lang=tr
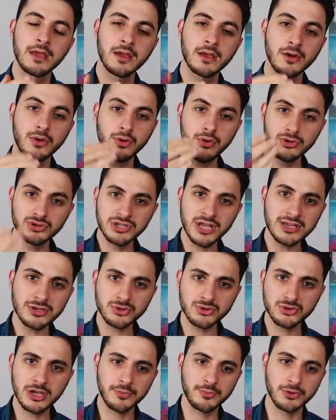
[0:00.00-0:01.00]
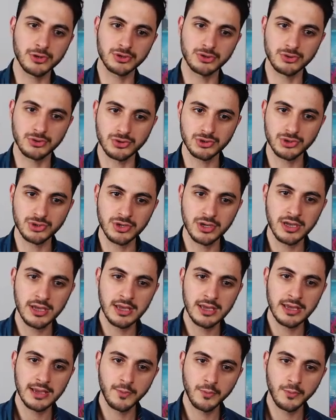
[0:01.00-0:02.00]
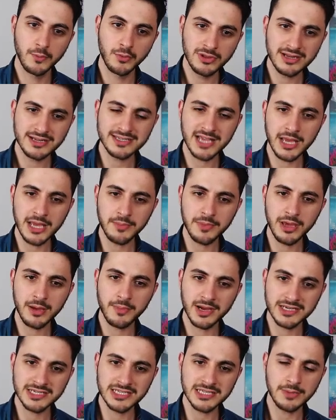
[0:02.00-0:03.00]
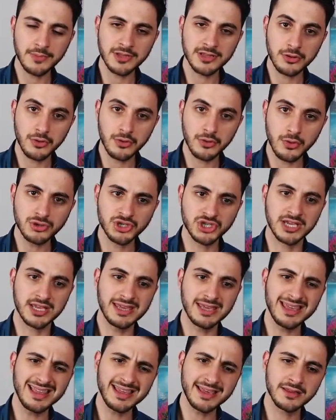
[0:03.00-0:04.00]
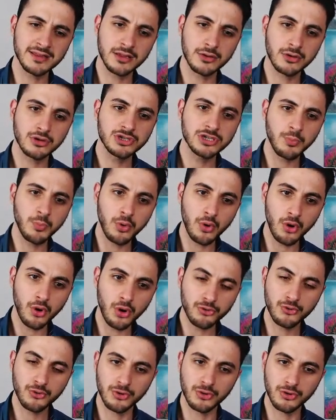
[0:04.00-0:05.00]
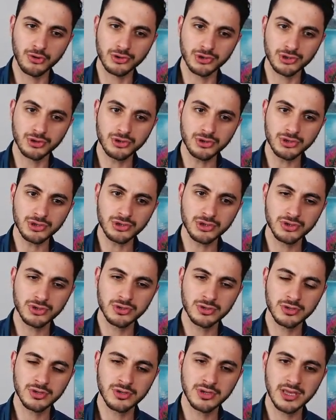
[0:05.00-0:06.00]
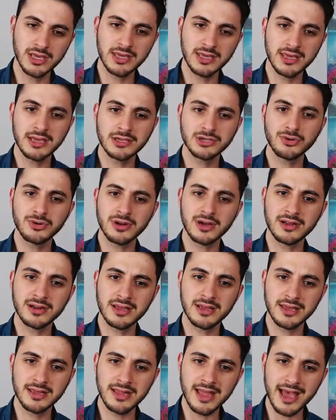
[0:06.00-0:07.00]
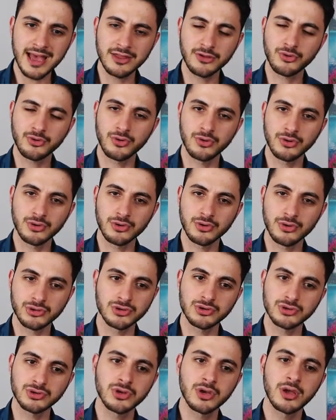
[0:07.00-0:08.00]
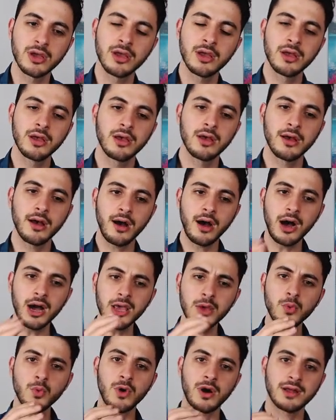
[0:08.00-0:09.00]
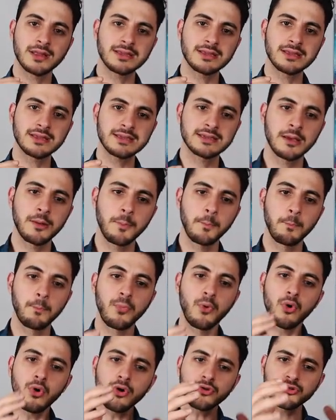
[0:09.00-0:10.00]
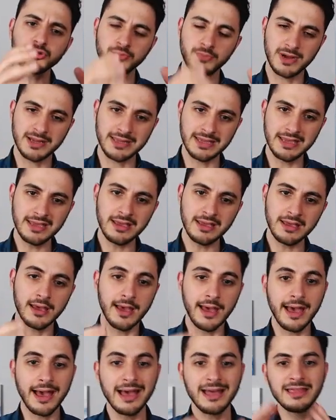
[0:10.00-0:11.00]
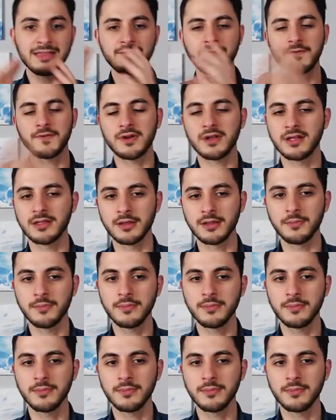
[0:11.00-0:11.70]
O yüzden şunu yapıyorsunuz. Bunları saymaya başlamadan önce ilkinden önce bold koyuyorsunuz. Sonra araya yine and koyuyorsunuz. I want both money and freedom.